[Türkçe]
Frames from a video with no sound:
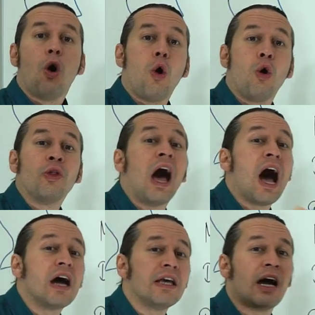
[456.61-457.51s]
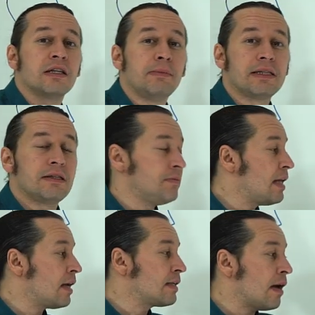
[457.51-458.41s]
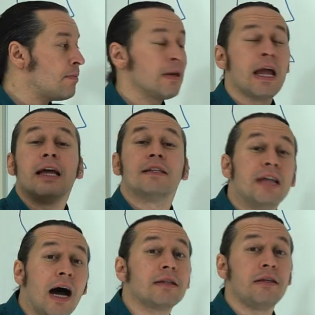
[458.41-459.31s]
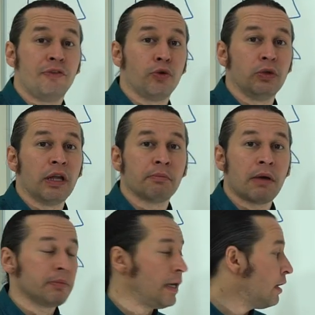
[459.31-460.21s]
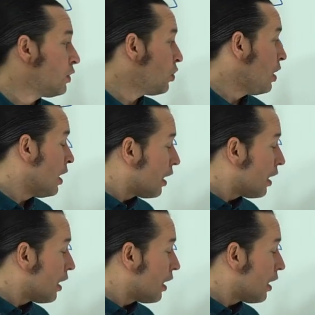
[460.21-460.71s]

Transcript: Ona yardım ettim derken datifi kullanmam gerekiyor.